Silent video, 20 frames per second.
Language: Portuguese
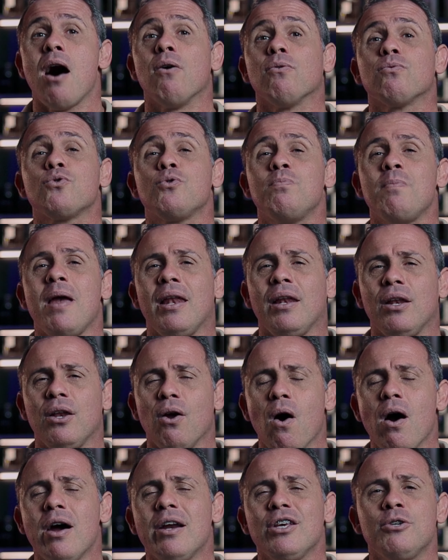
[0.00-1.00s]
a um dos
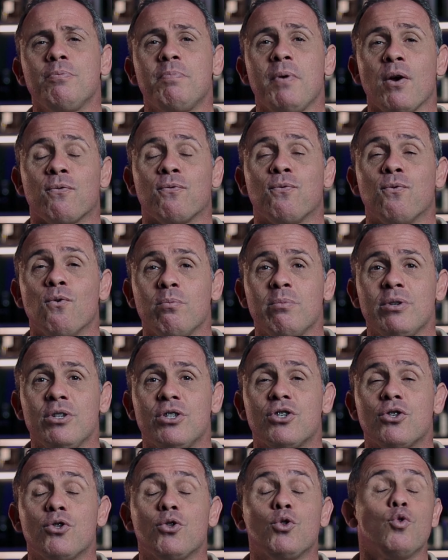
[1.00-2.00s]
melhores
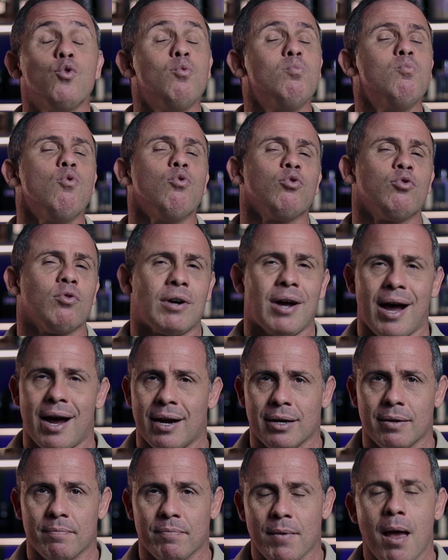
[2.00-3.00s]
perfumes do mundo,
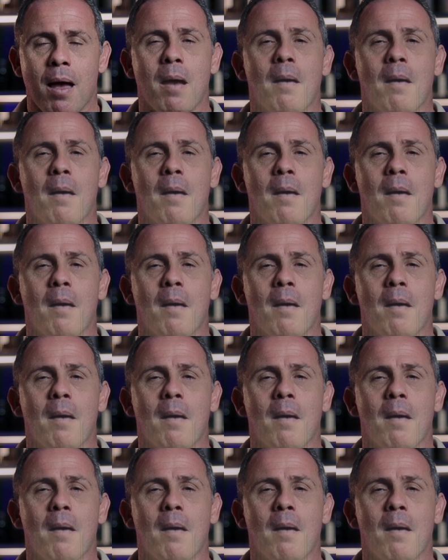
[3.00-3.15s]
cara.